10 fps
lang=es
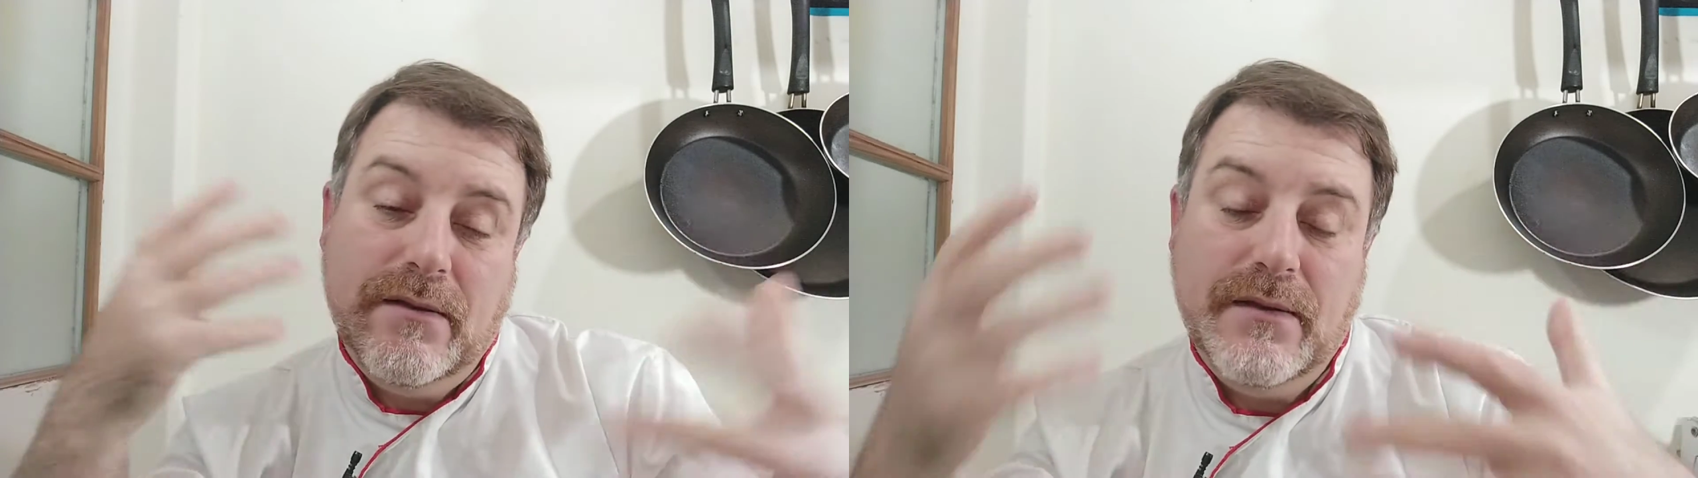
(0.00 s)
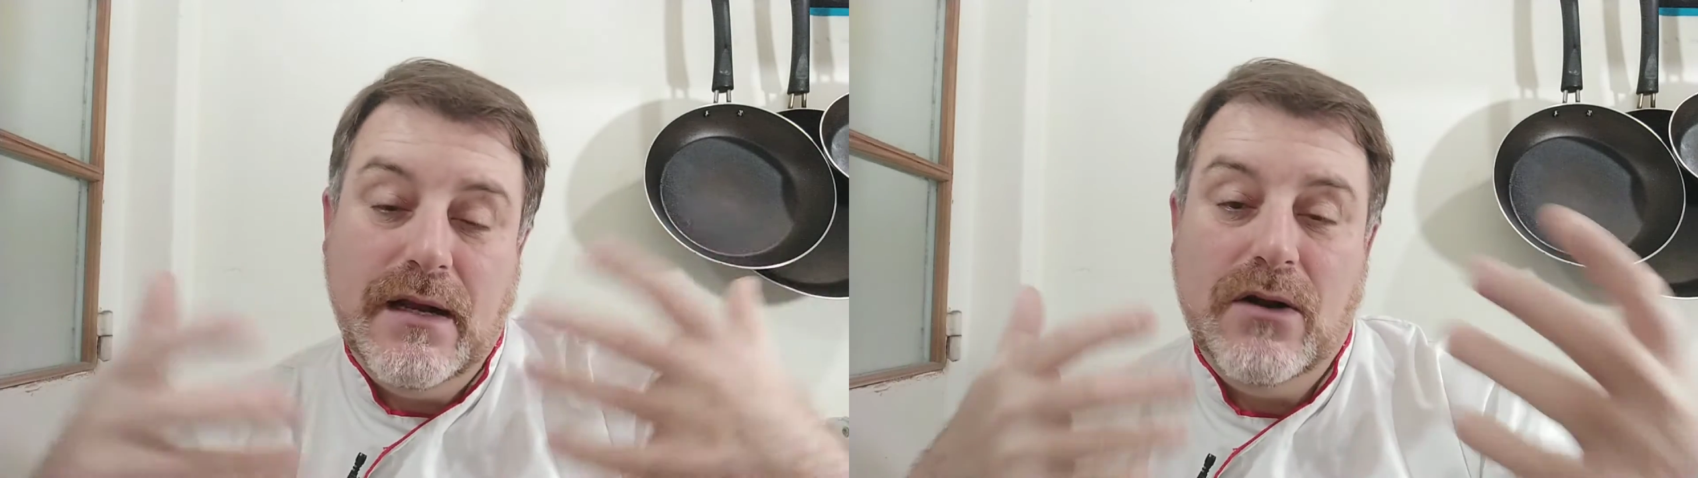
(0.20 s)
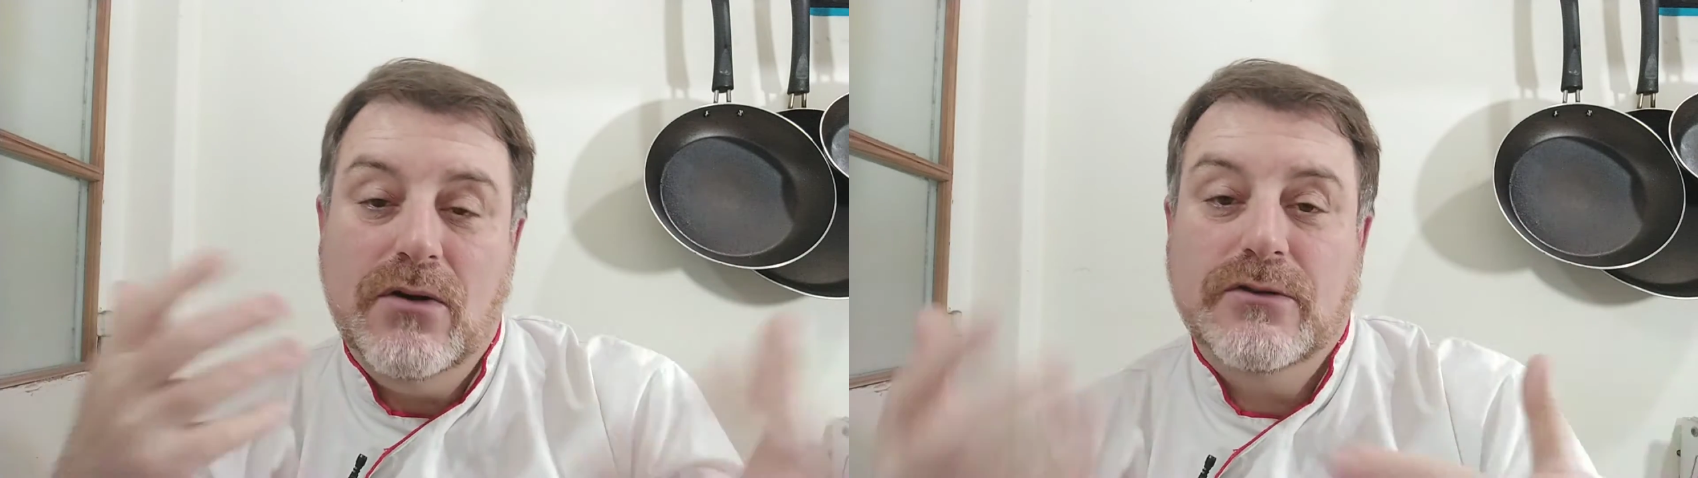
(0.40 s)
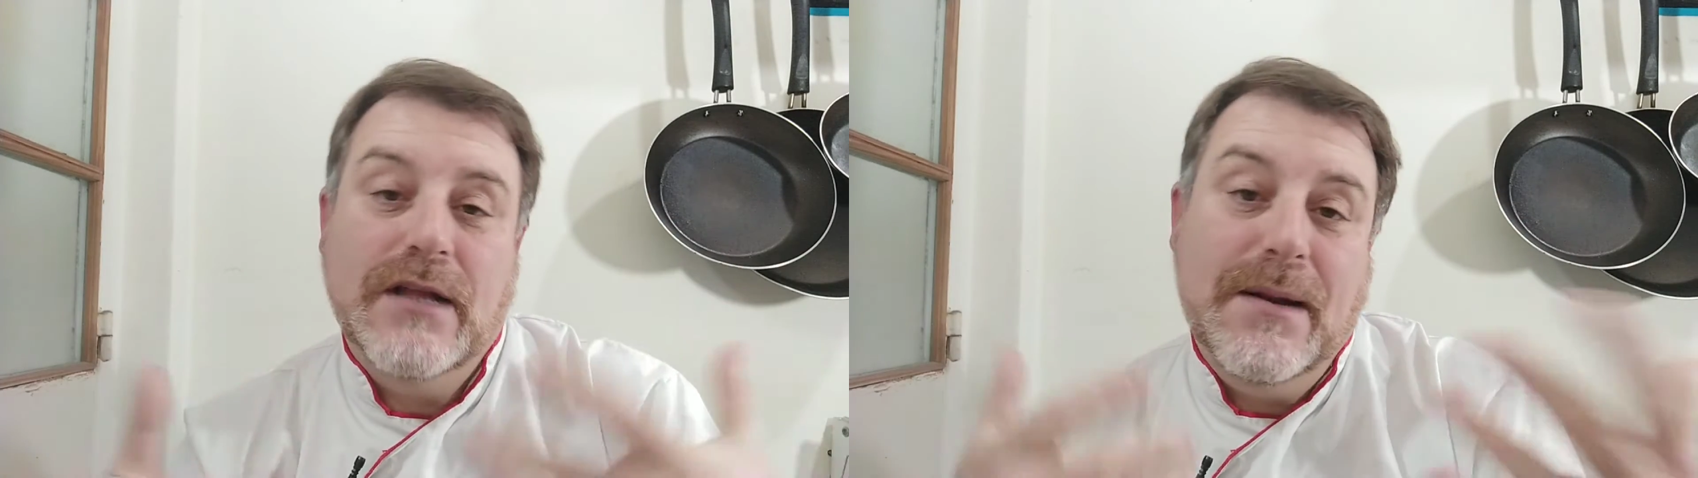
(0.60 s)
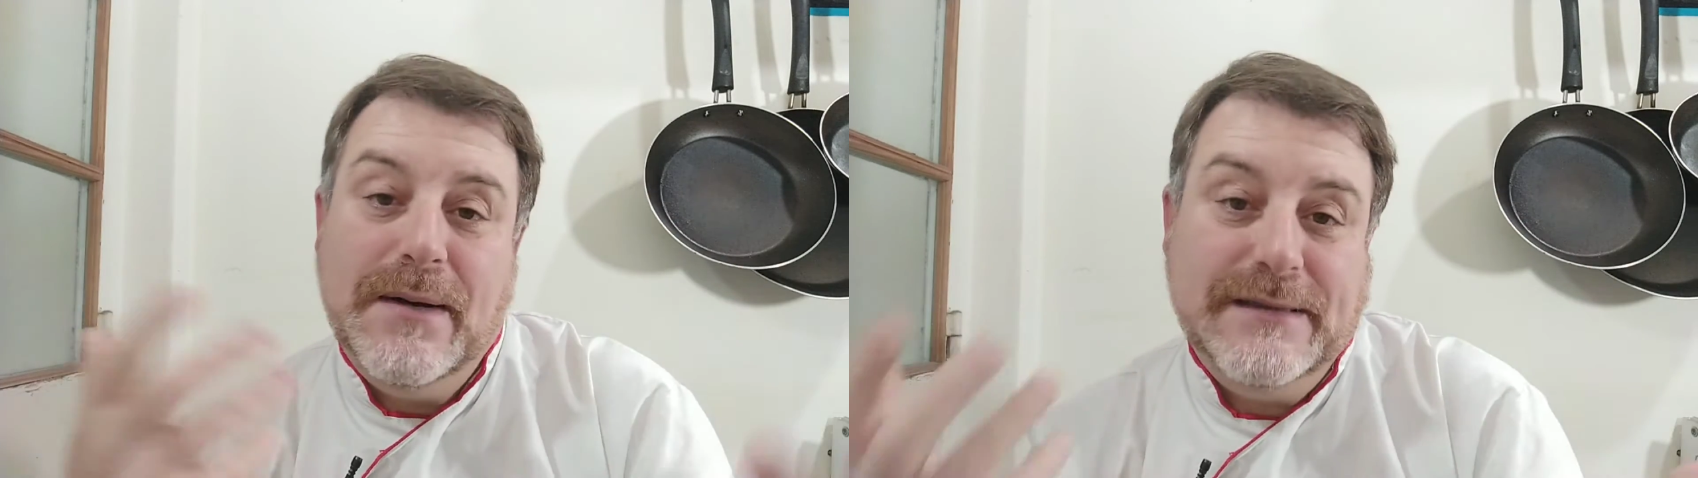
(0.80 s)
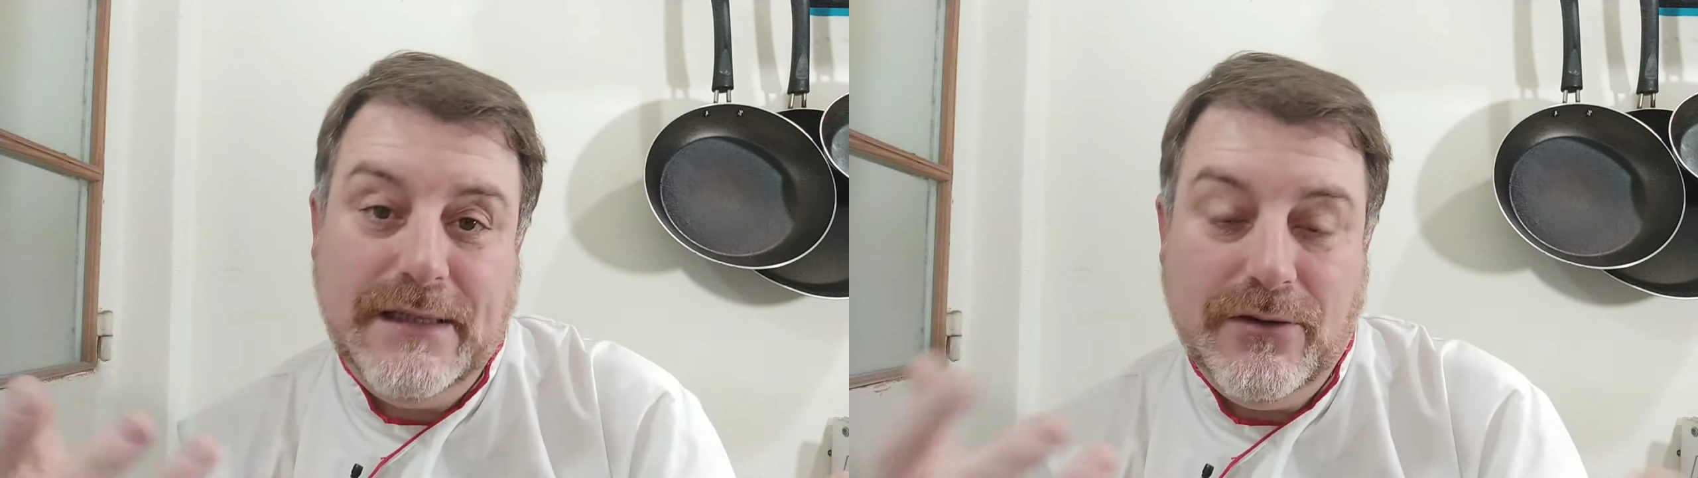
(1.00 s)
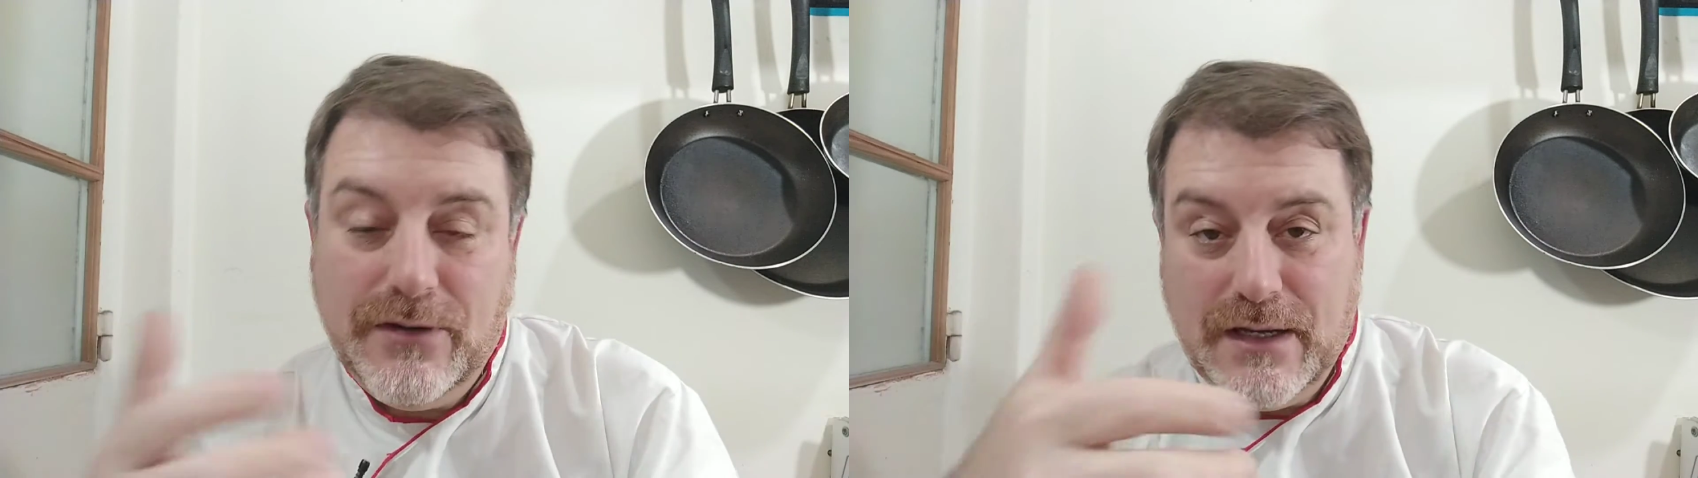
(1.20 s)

de los, del batido,